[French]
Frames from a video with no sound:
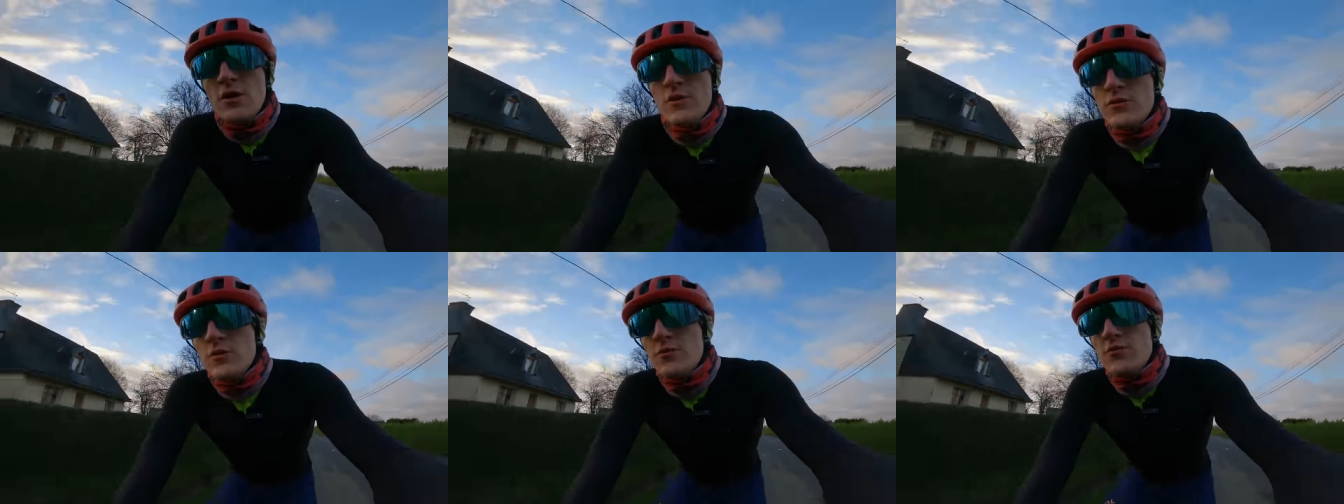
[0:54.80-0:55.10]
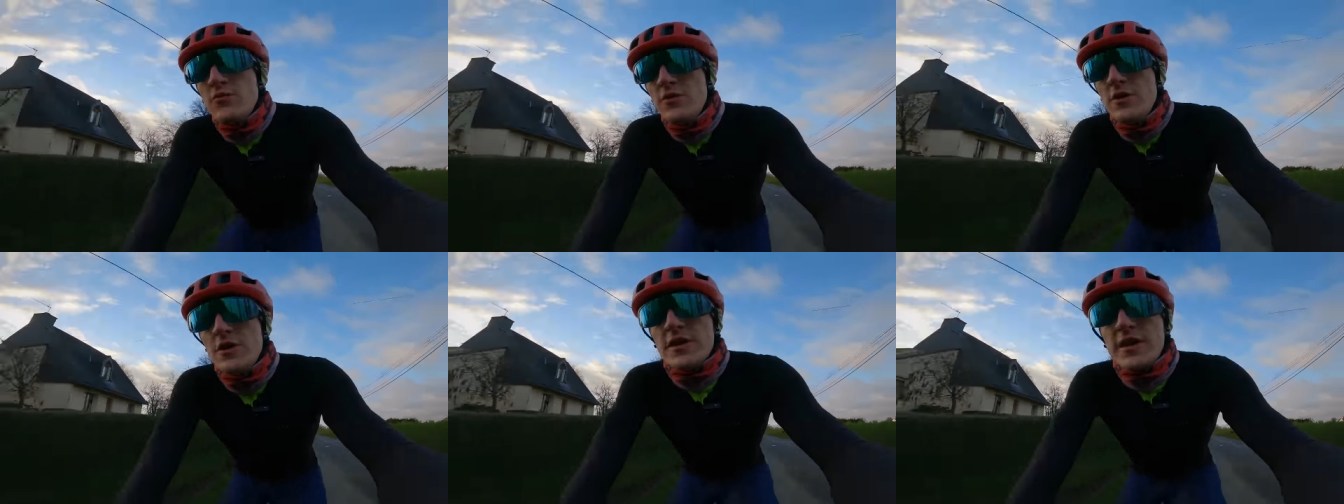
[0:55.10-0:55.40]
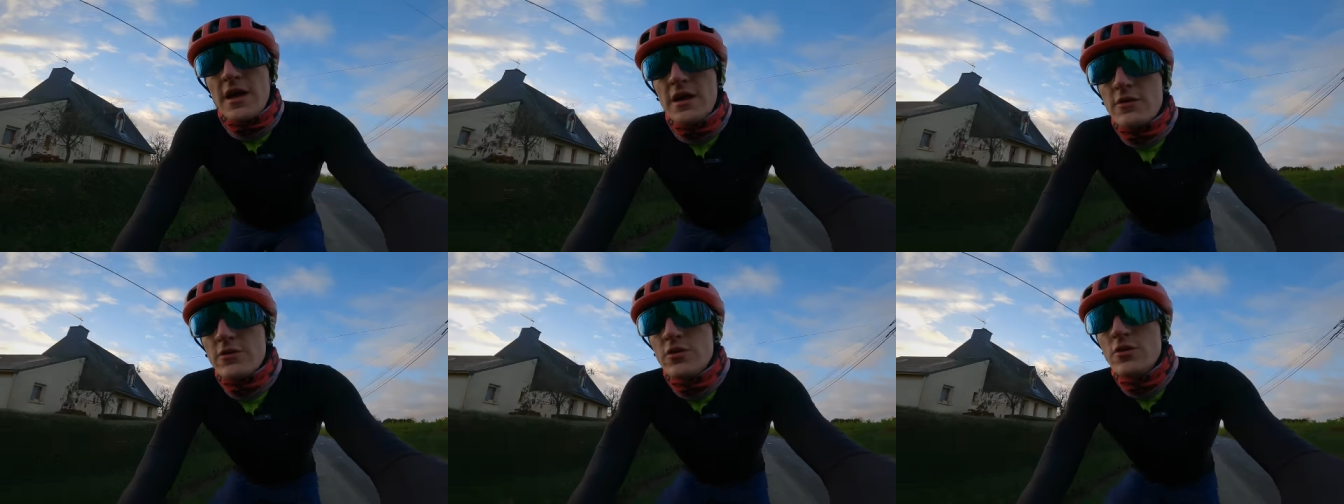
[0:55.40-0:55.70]
depuis les
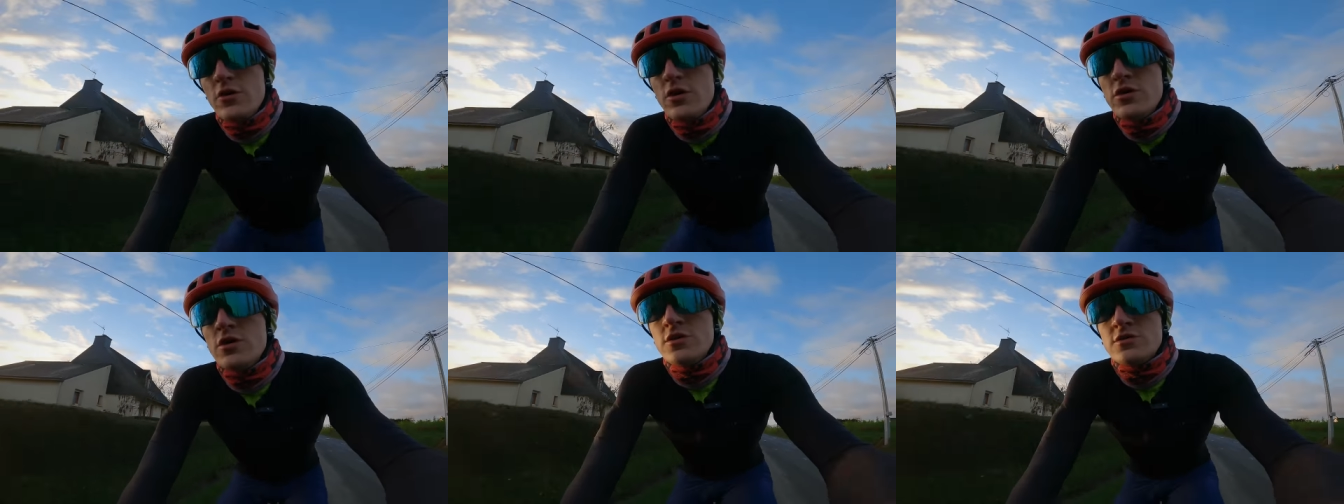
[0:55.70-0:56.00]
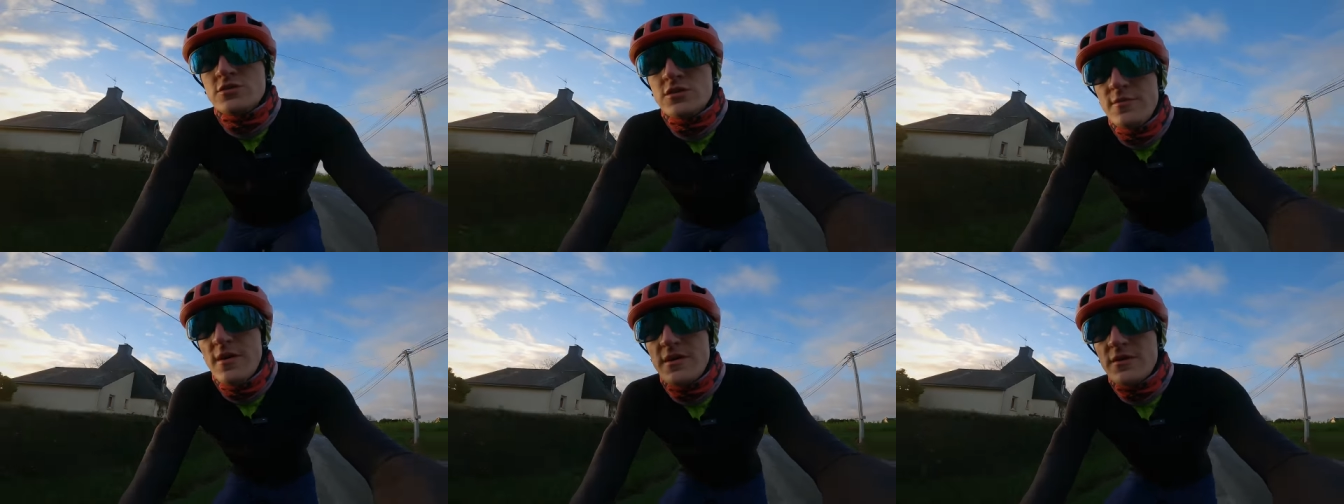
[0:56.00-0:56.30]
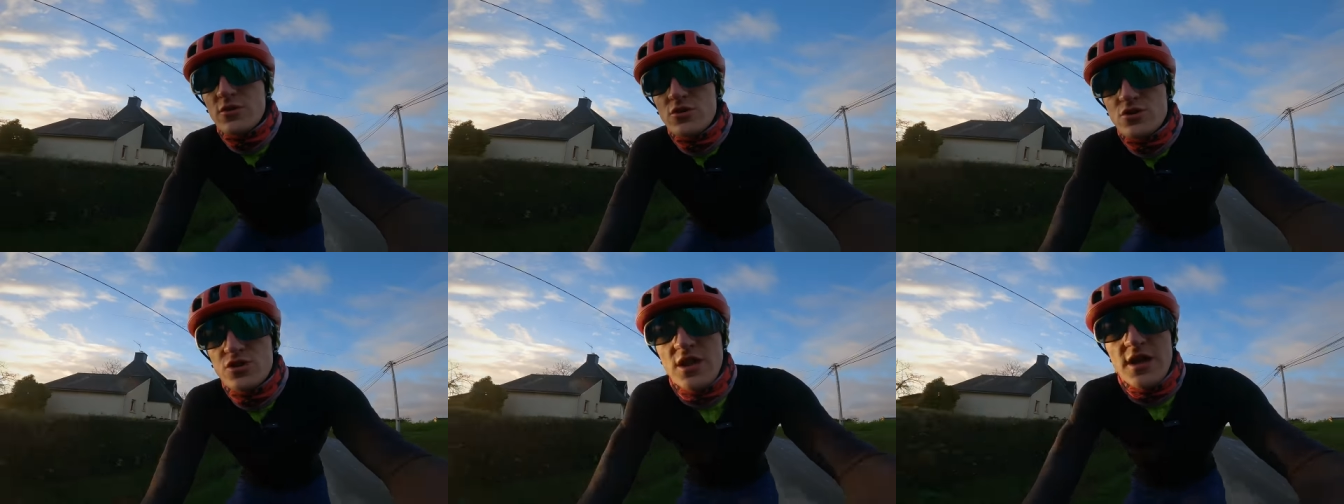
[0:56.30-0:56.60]
quelques semaines
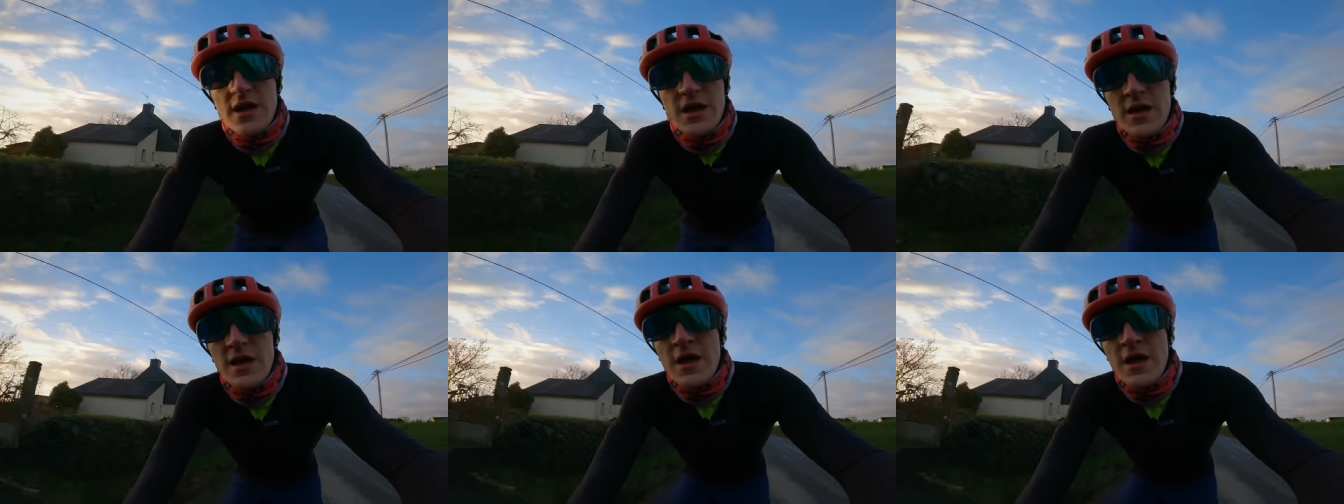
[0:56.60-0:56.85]
que je l'ai.